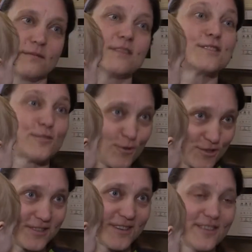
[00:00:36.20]
И
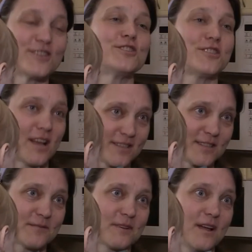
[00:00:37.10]
сложно, и
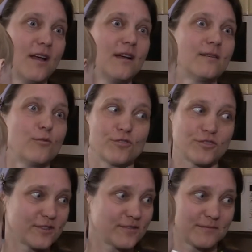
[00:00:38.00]
счастливо.
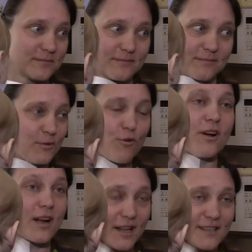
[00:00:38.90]
Очень
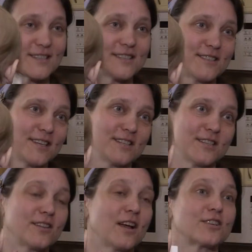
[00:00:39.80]
много радости
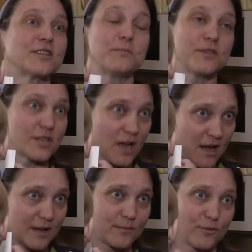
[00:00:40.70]
дети, и также и
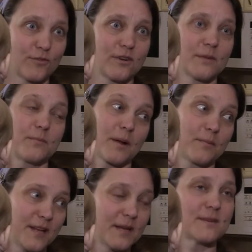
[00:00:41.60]
печали много, и
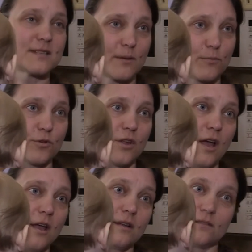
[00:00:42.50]
проблем, и забот.
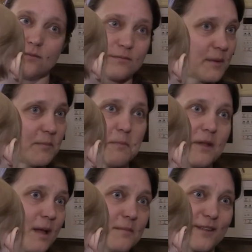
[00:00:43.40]
Ну,
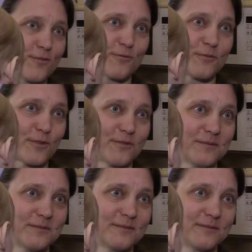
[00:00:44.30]
напополам, я думаю.
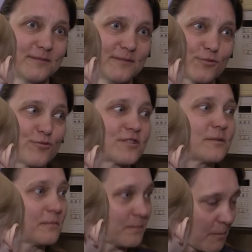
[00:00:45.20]
Тут
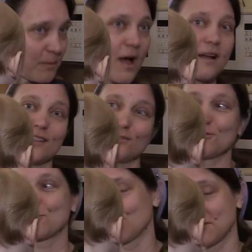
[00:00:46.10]
же поплакал,
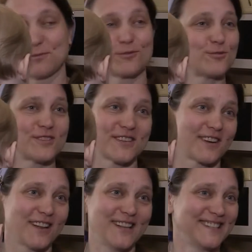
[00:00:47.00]
тут же улыбнулся, и
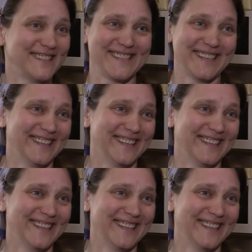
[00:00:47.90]
радость